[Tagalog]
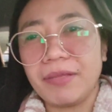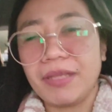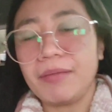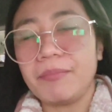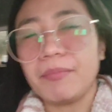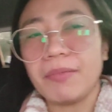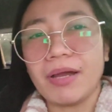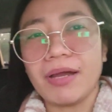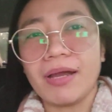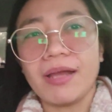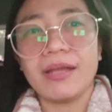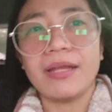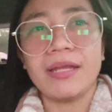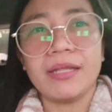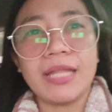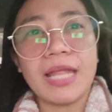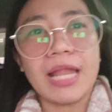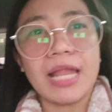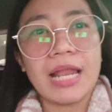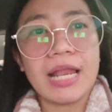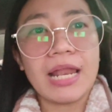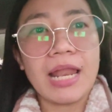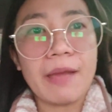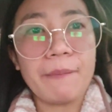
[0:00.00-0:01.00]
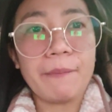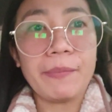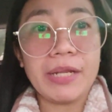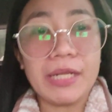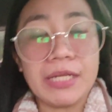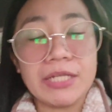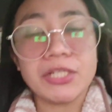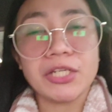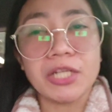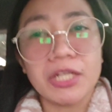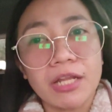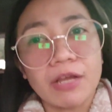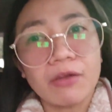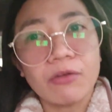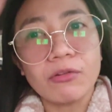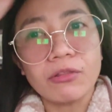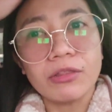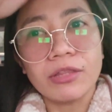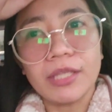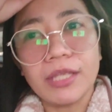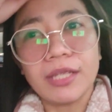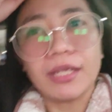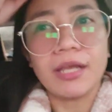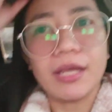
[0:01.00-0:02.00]
May mga nalalaman na siya na
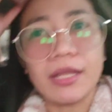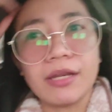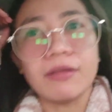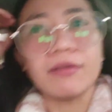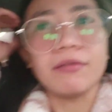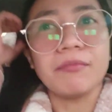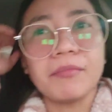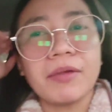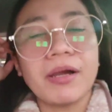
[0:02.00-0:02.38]
konting ano,